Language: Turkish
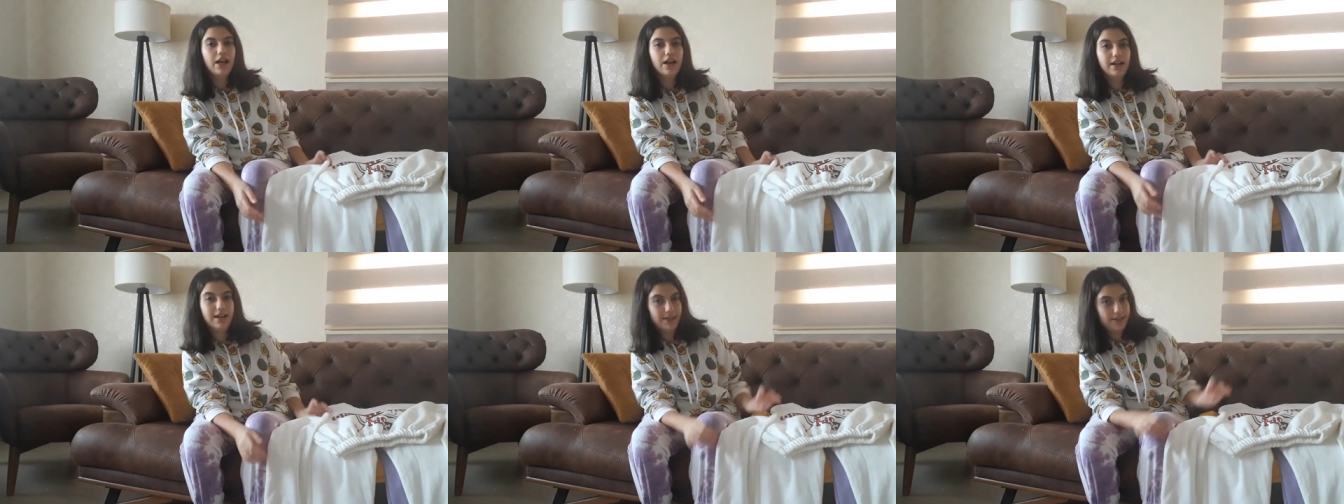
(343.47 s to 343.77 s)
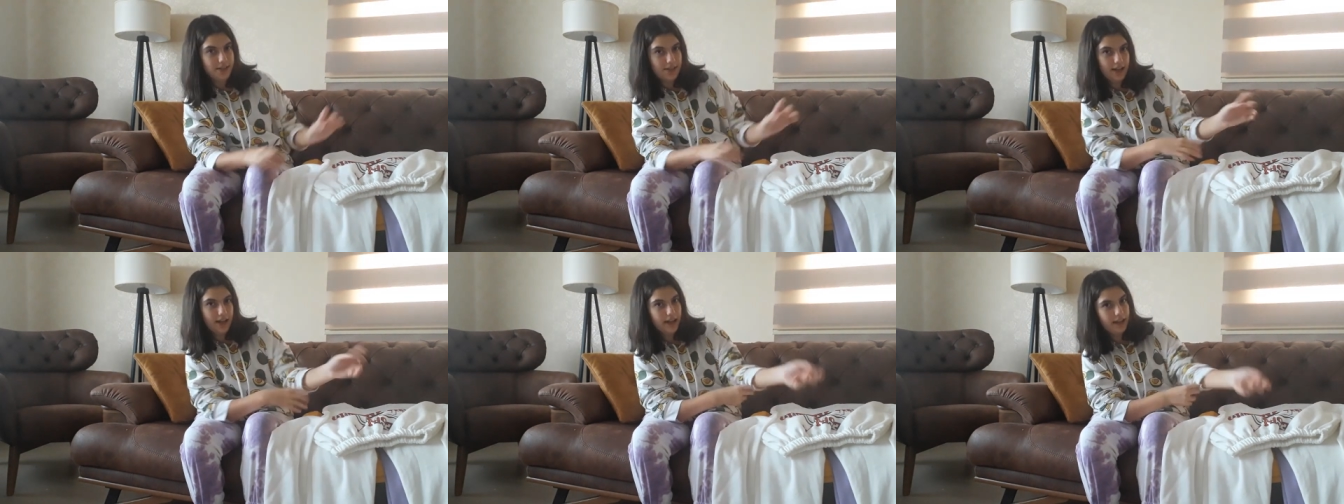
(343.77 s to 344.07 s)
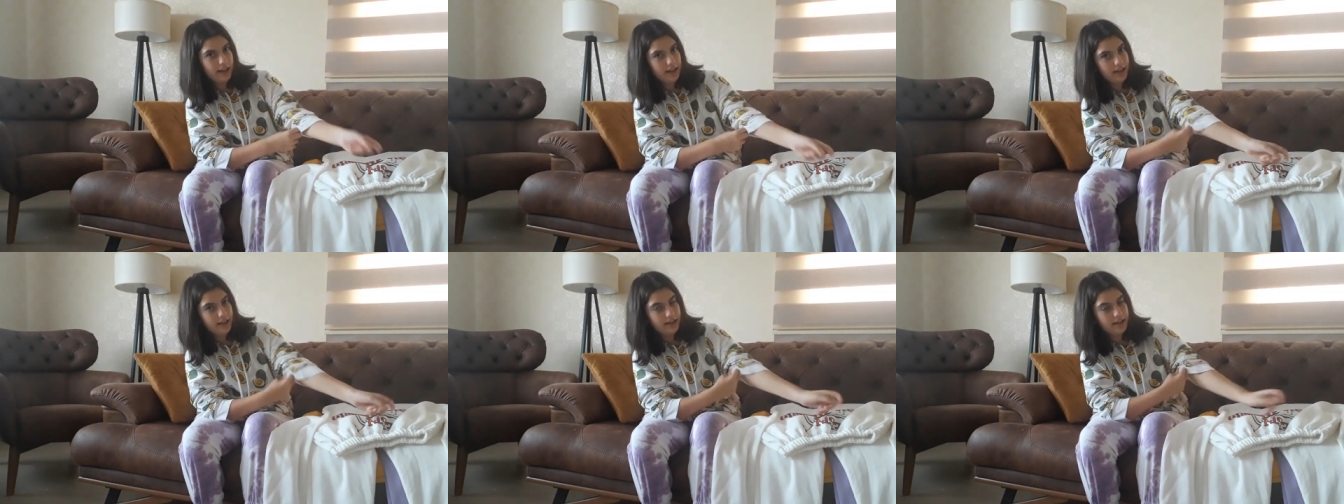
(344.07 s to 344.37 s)
kış
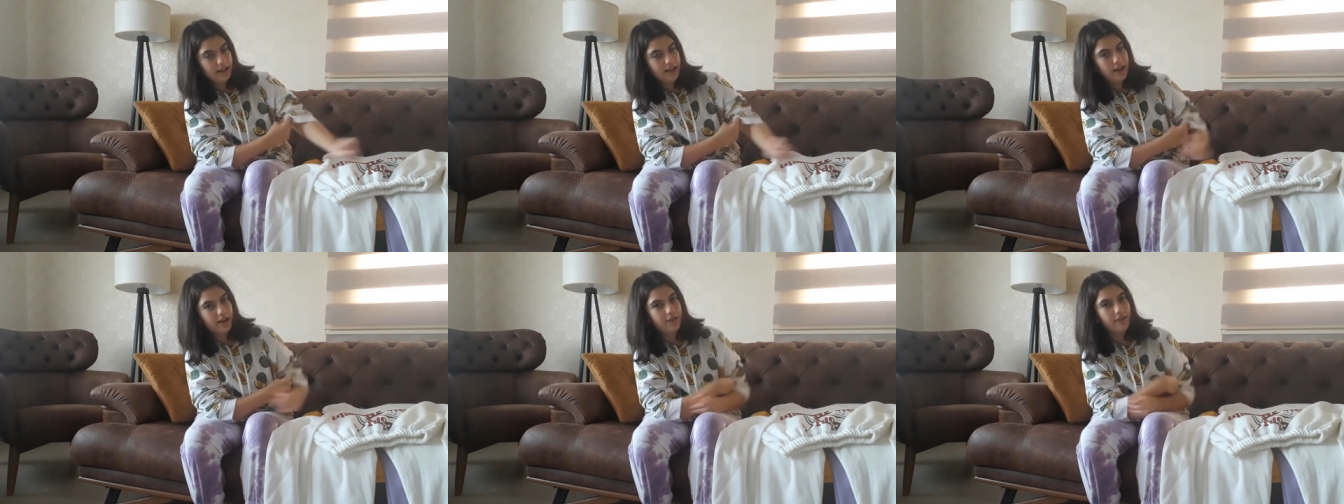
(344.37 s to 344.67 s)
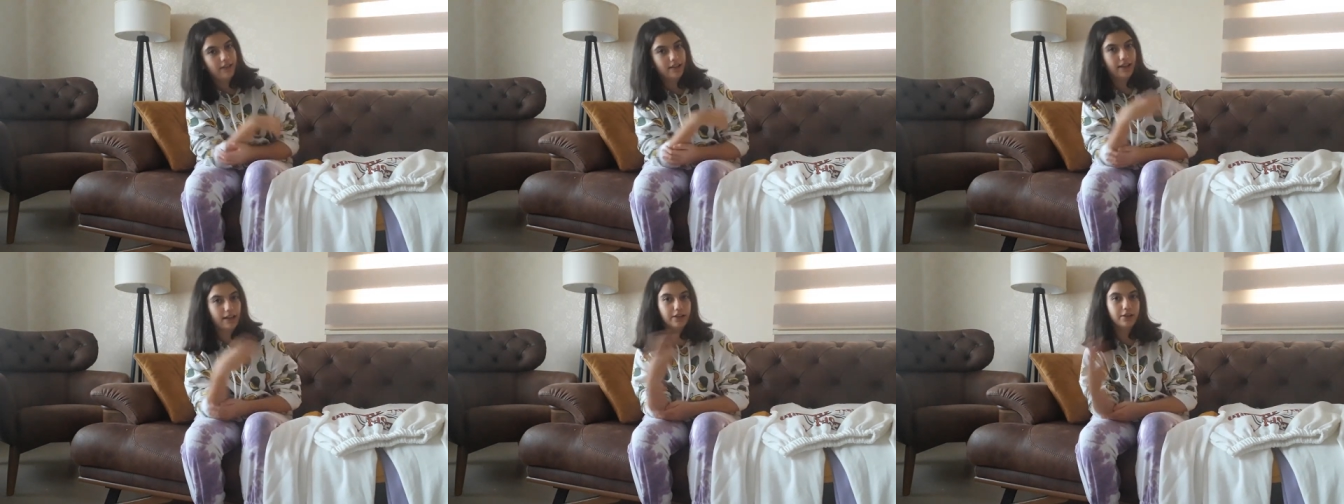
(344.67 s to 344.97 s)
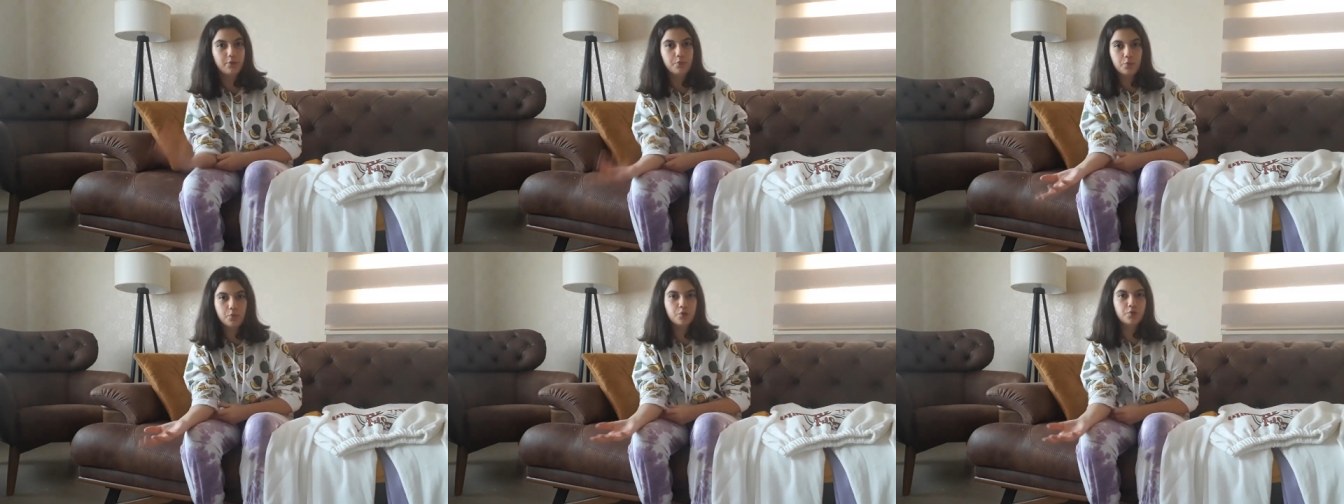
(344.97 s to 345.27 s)
ayına girdik.
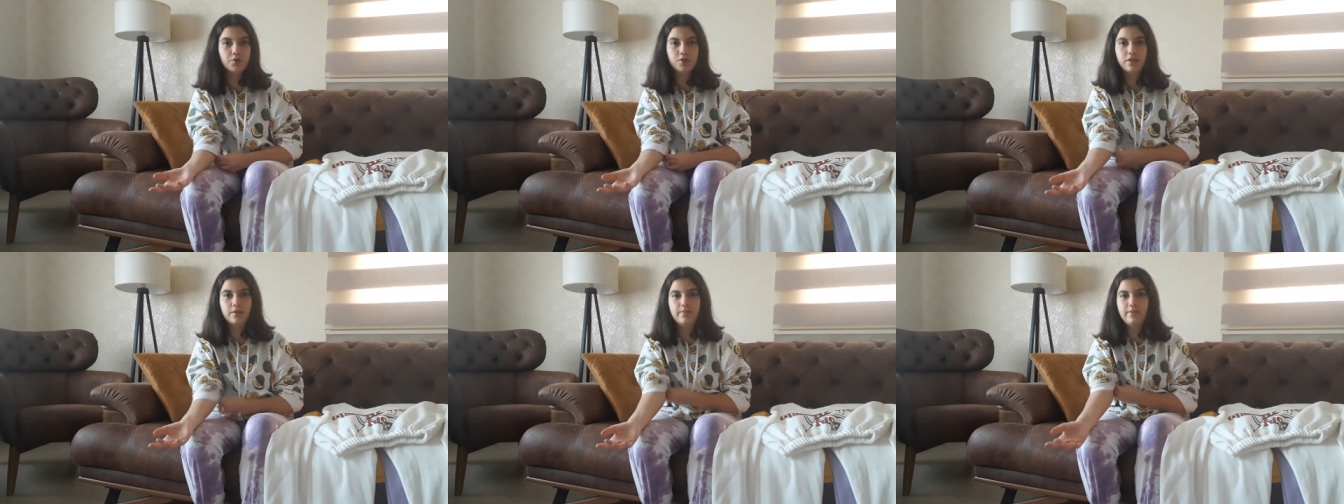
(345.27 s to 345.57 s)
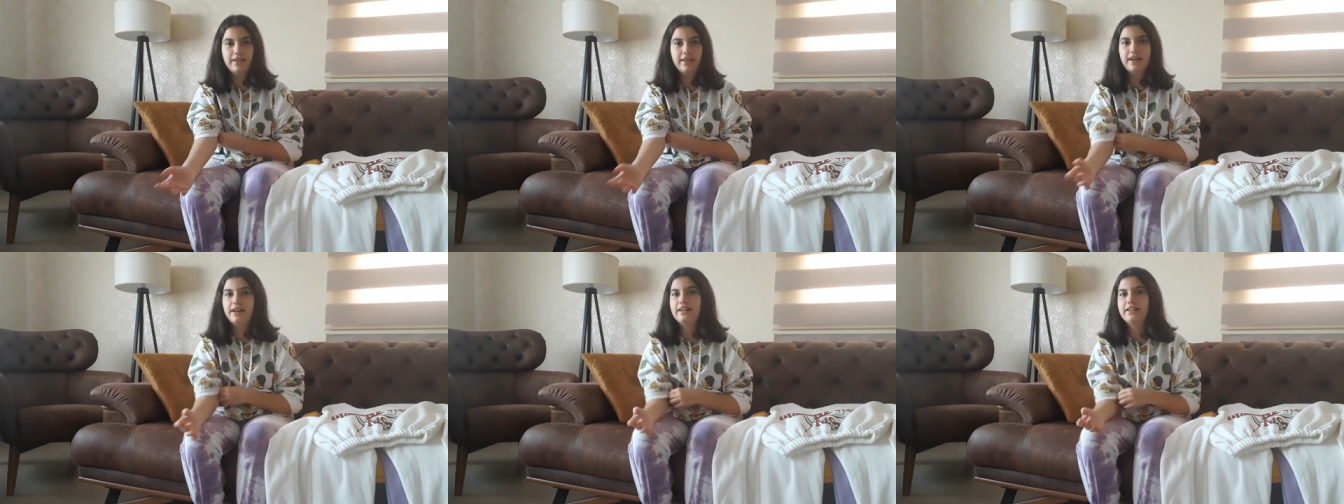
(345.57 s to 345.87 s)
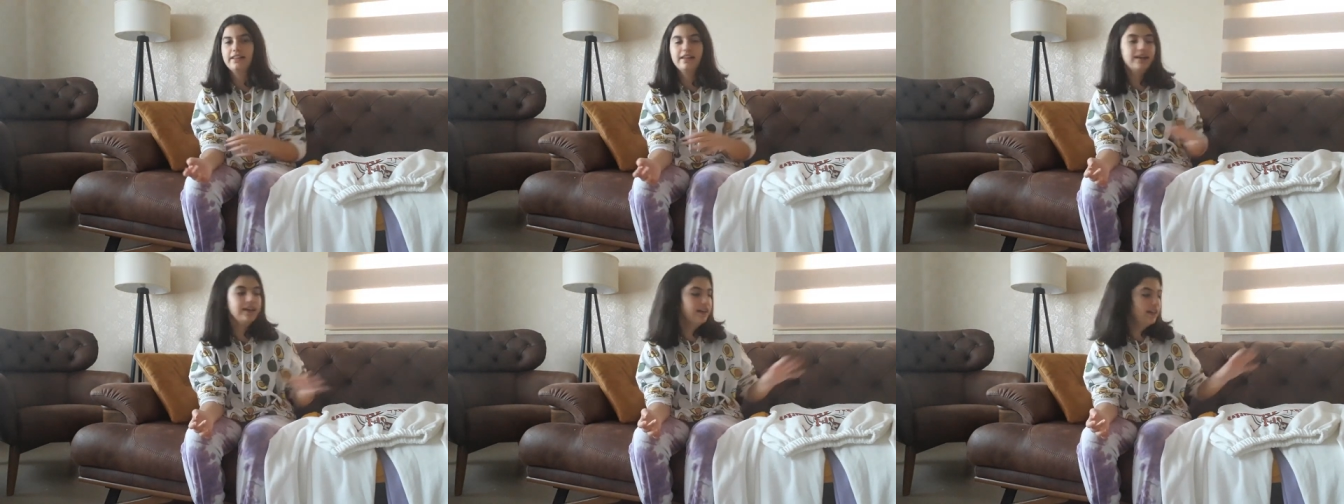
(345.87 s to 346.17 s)
Havalarda buz gibi
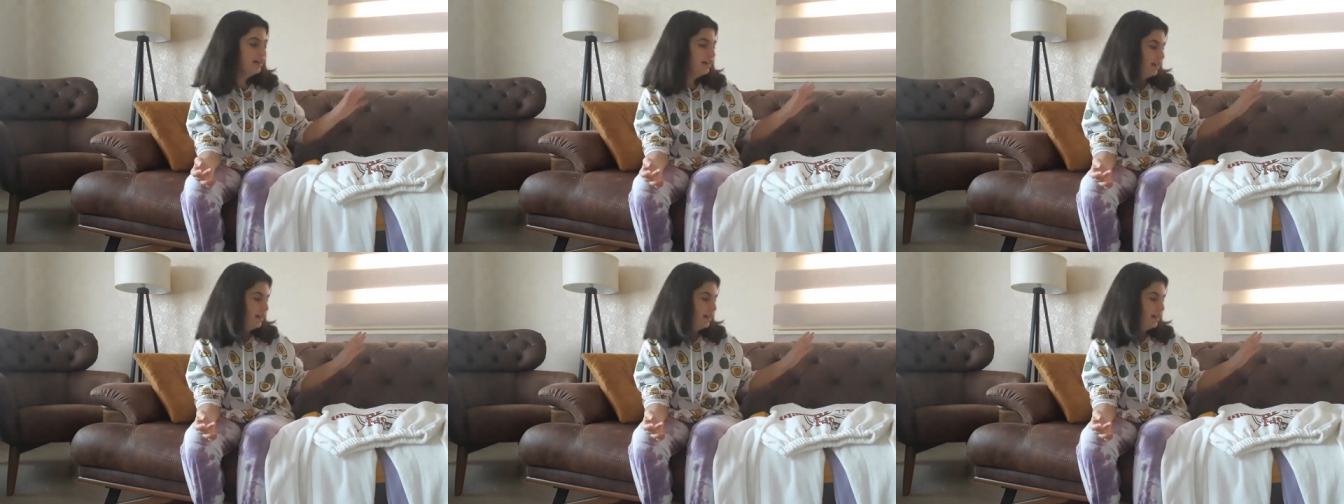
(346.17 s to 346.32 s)
yani.